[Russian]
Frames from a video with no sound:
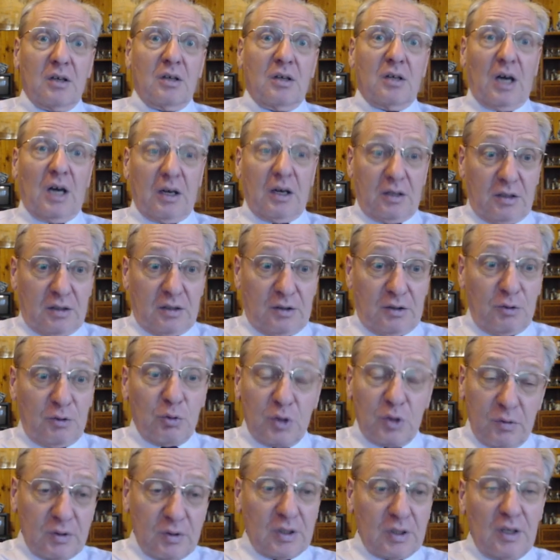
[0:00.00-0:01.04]
Как
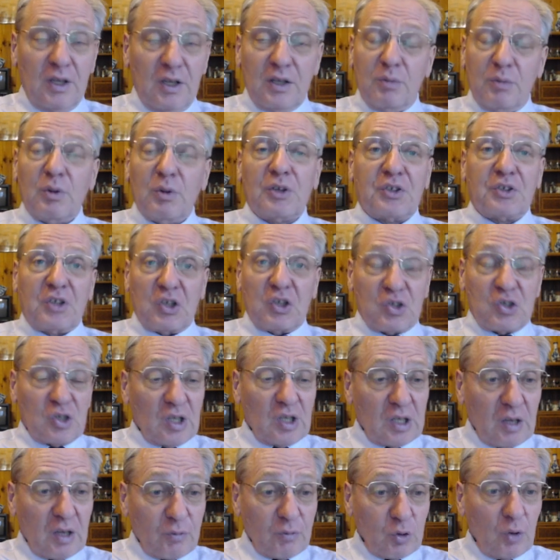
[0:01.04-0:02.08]
неудивительно, это было достаточно
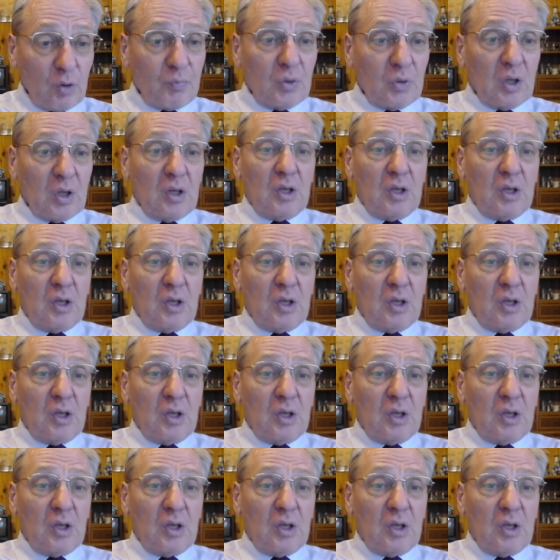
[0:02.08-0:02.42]
давно.